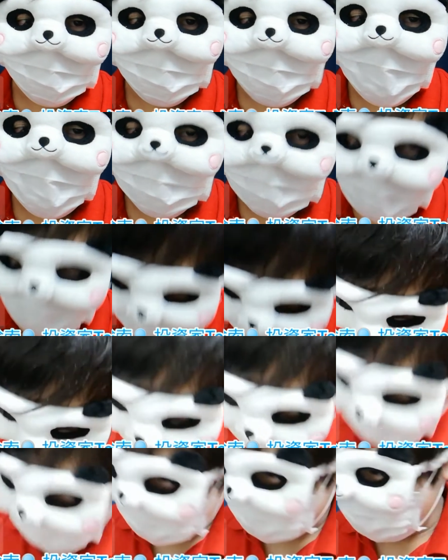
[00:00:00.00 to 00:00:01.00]
タクで
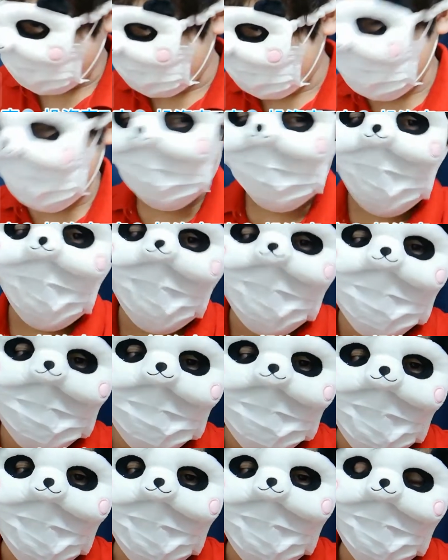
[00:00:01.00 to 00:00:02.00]
す。よろしくお願い
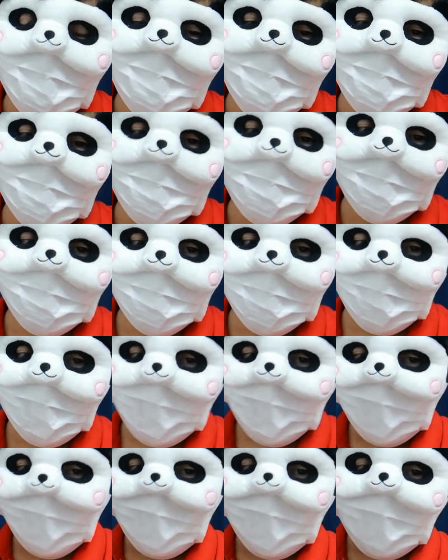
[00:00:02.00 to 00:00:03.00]
します。
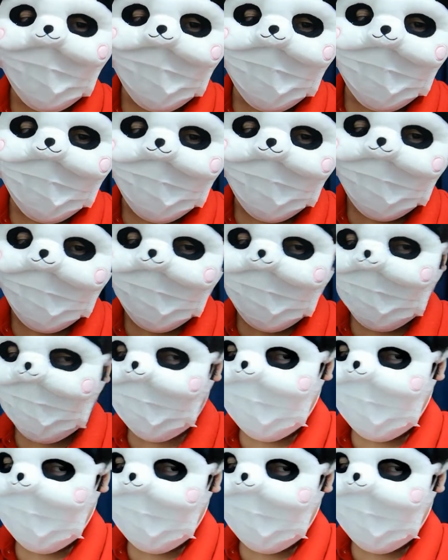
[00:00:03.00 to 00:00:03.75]
よろしくお